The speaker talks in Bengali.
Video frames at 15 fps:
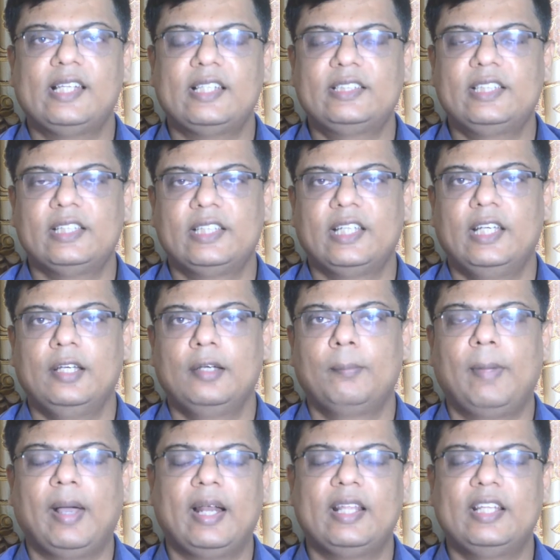যাচ্ছে যে
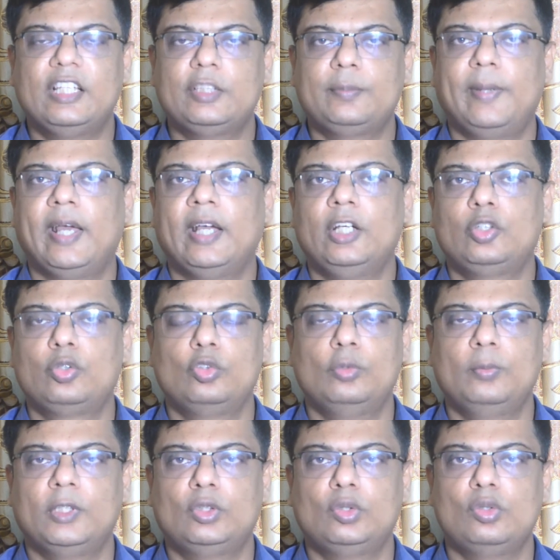বাংলাদেশ ব্যাংক
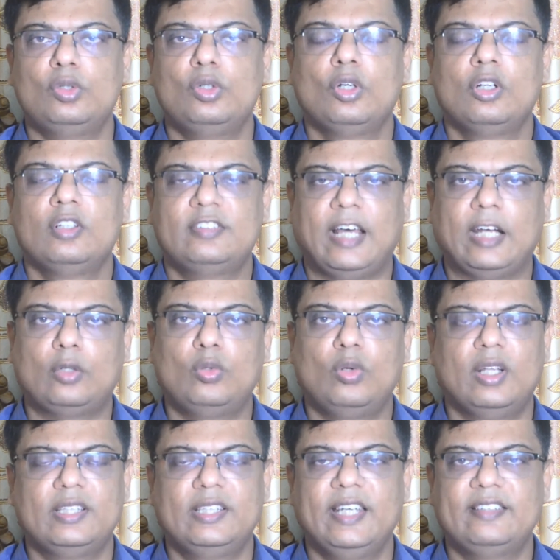শুধুমাত্র
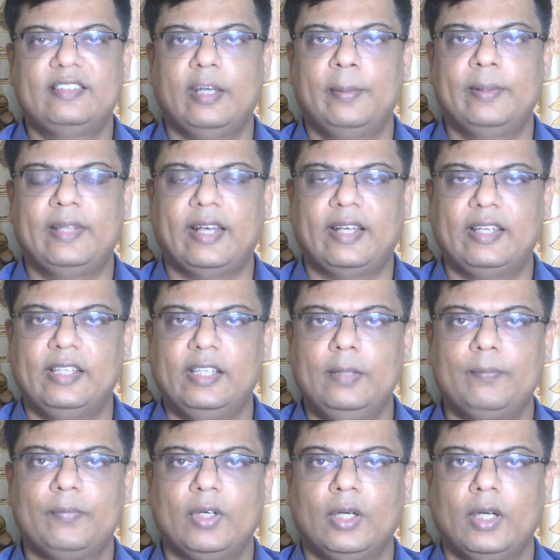সার্কুলার দিয়েই থেমে থাকেনি
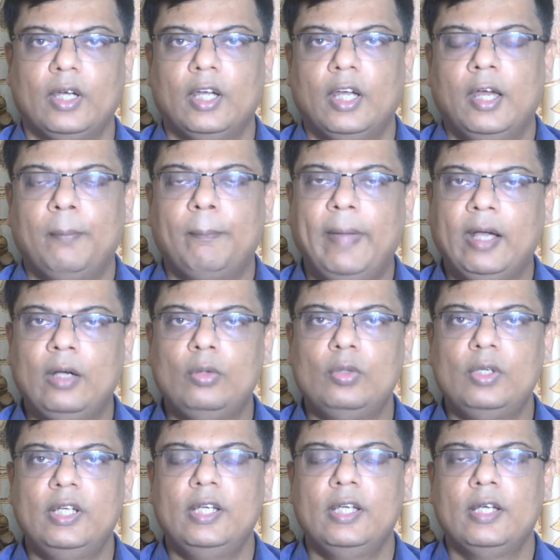
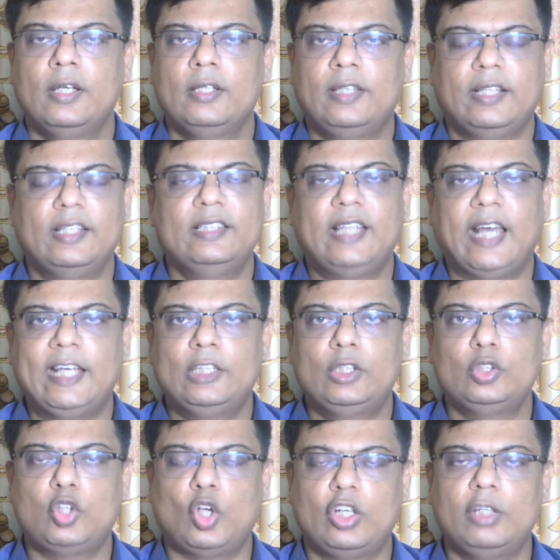ব্যাংকগুলি তাদের দায়িত্ব
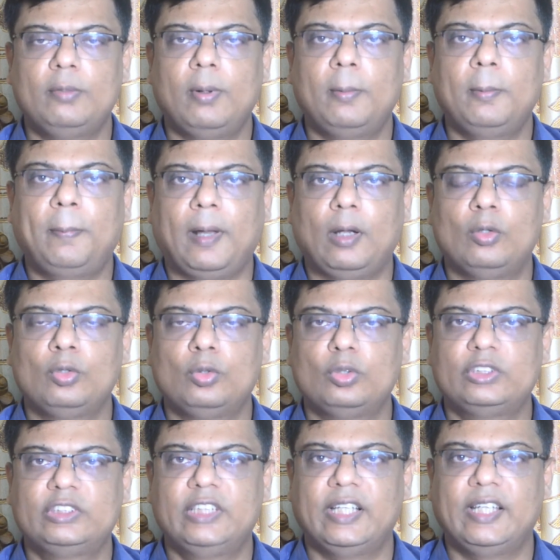সঠিকভাবে পালন
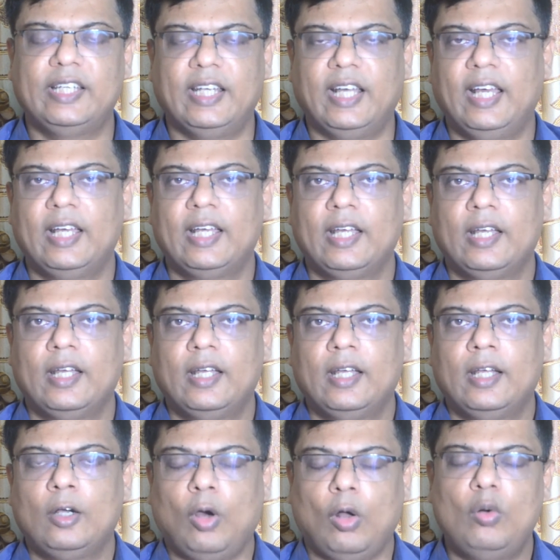করছে কিনা
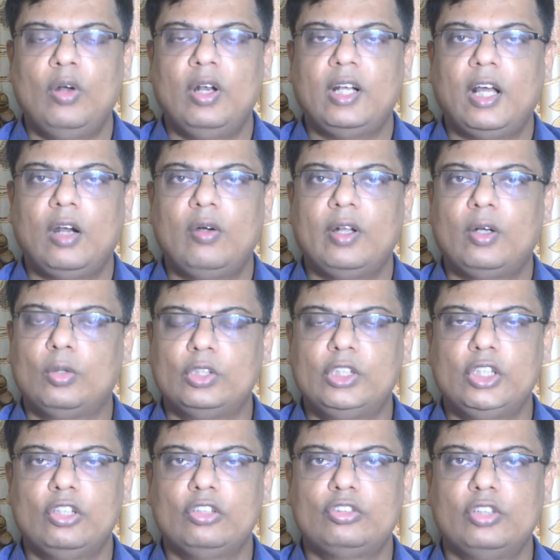করোনার কারণে
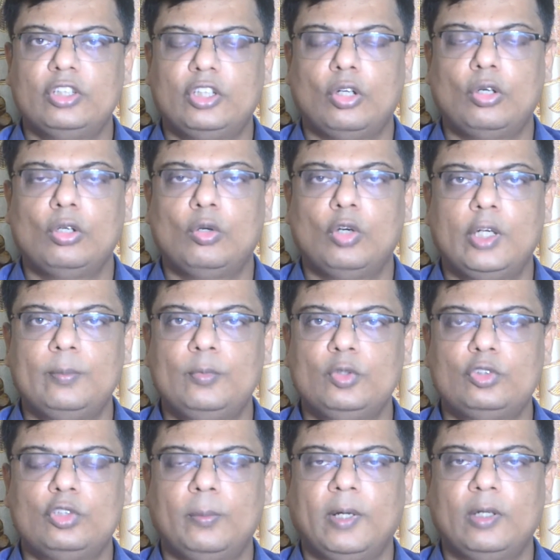ক্ষতিগ্রস্ত এ সকল গরিব
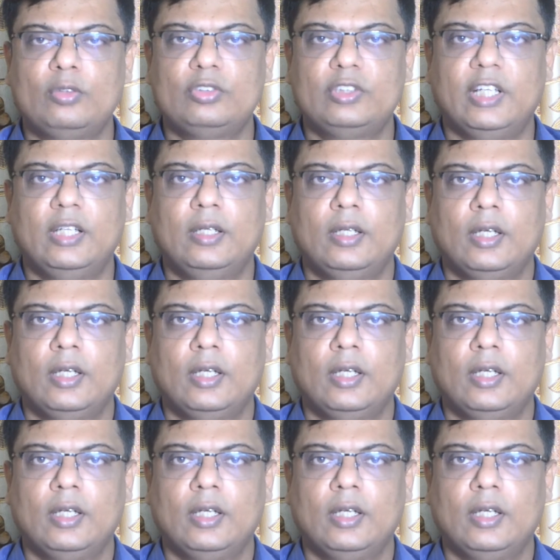দুস্থ মানুষদের